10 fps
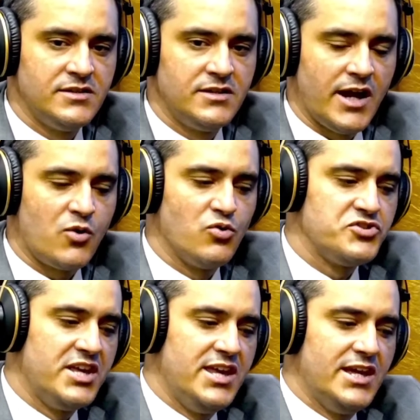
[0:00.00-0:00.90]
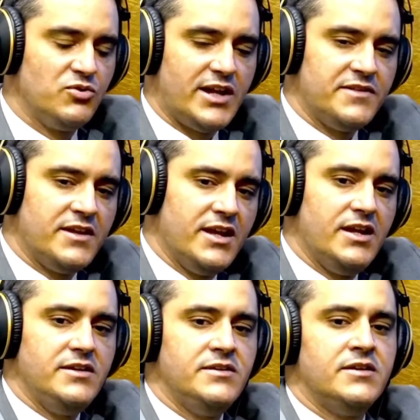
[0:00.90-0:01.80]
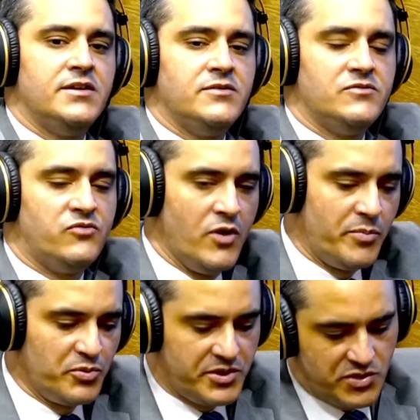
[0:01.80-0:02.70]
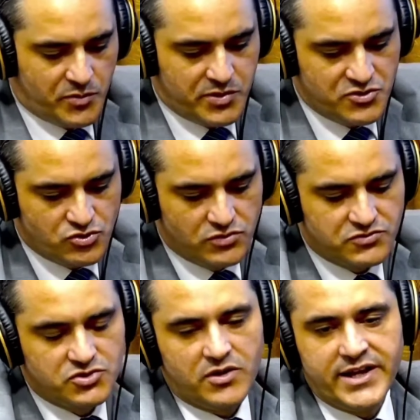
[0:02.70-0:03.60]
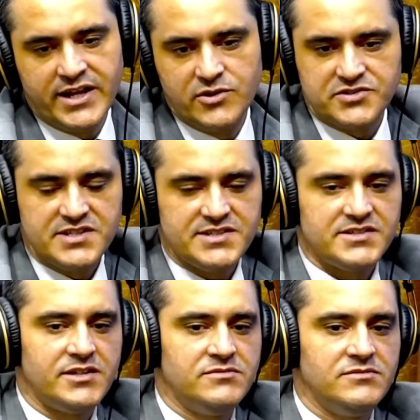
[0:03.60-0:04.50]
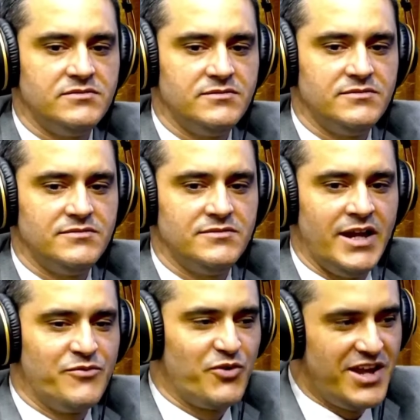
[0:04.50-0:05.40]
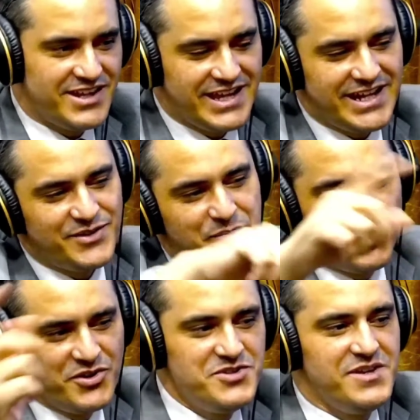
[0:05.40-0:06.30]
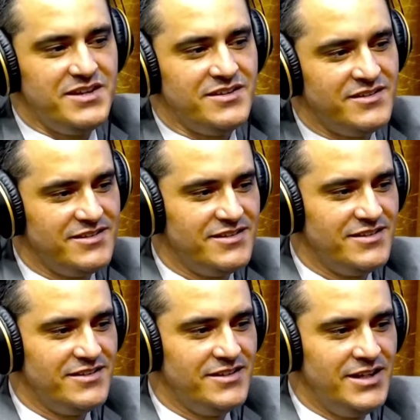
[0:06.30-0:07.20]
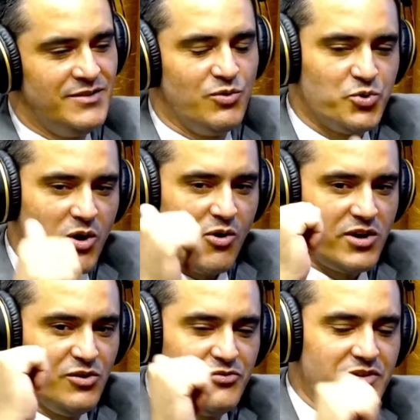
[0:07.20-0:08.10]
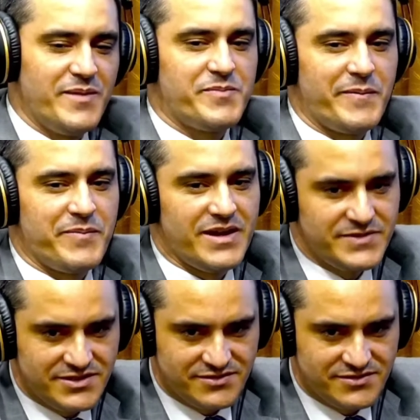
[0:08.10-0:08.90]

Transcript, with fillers: Aí consegui anular dele, foi pro tribunal pleno de novo, de novo, aí ganhou 6 a 0 Aí ele foi reintegrado depois de mim. Ele voltou agora em novembro pra PM.